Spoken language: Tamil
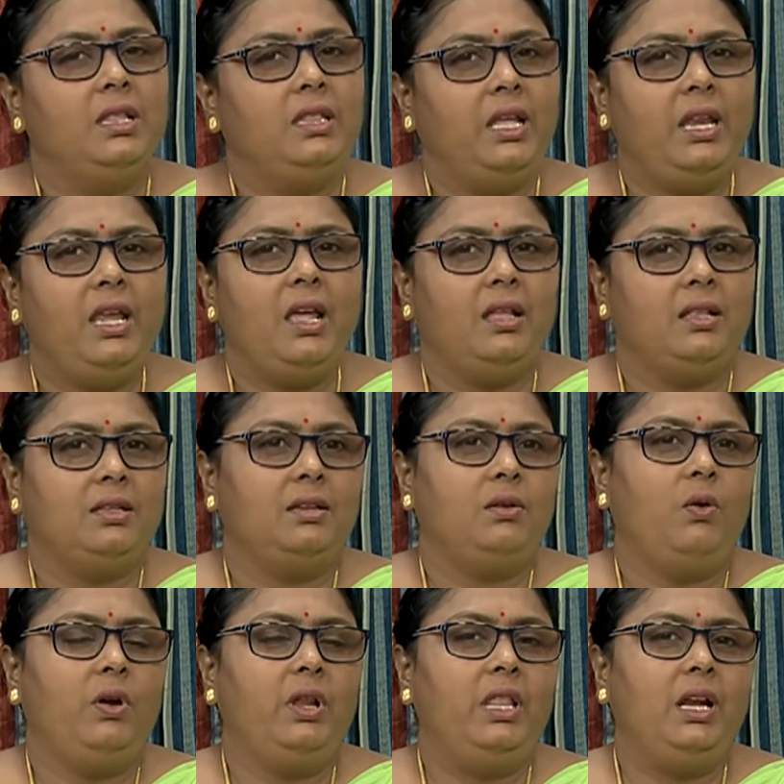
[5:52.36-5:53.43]
தெரியாது
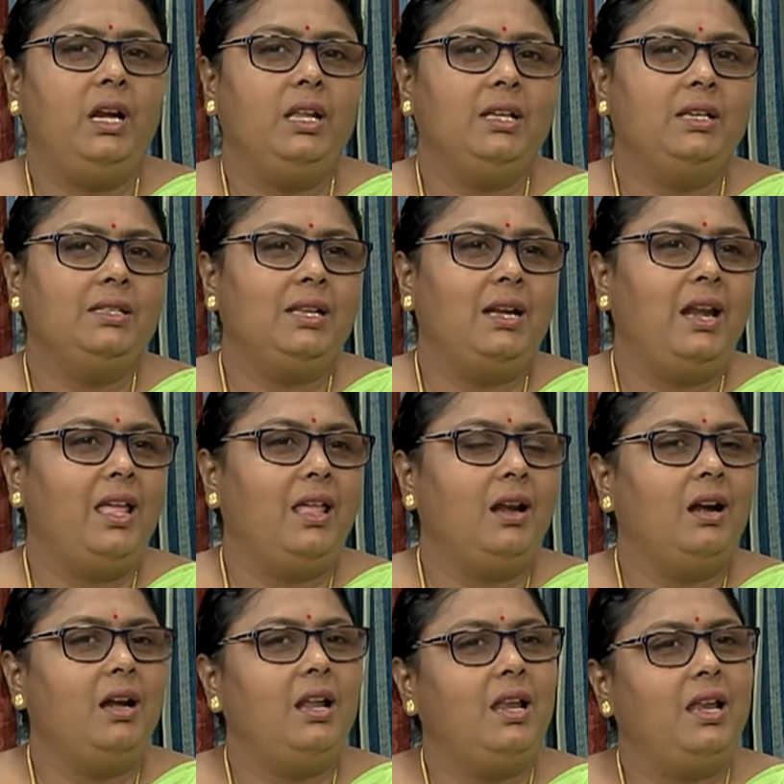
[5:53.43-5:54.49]
குழந்தைங்களுக்கு சில
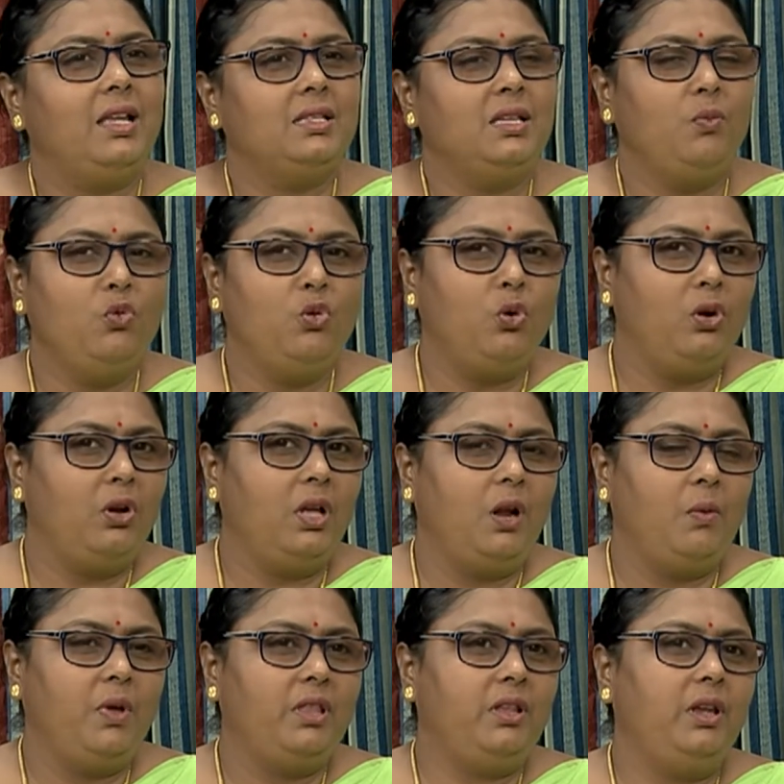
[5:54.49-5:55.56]
நேரங்களில் லேசாக மூக்கொழுக்கிற
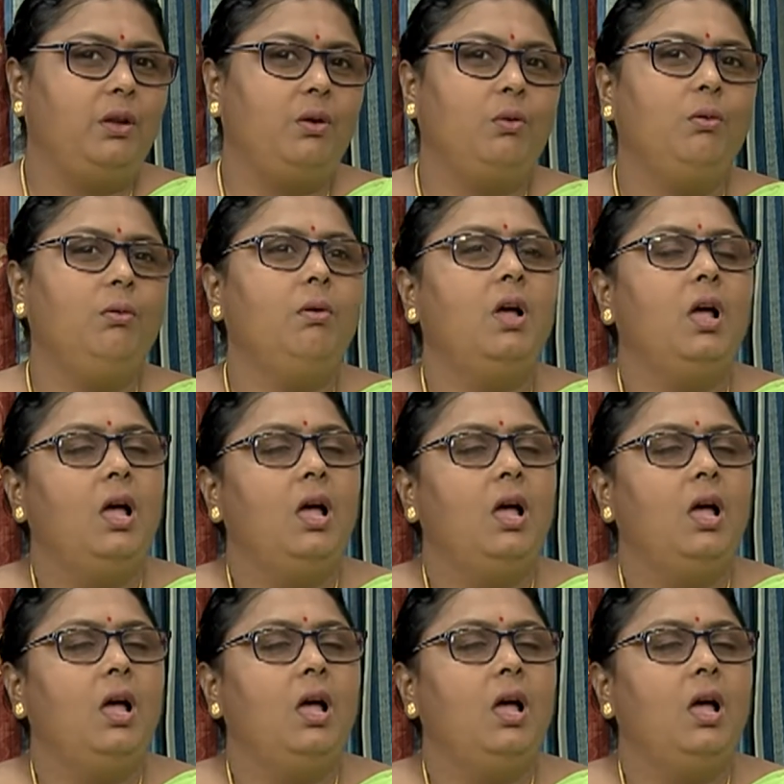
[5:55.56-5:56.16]
மாதிரி இருக்கும்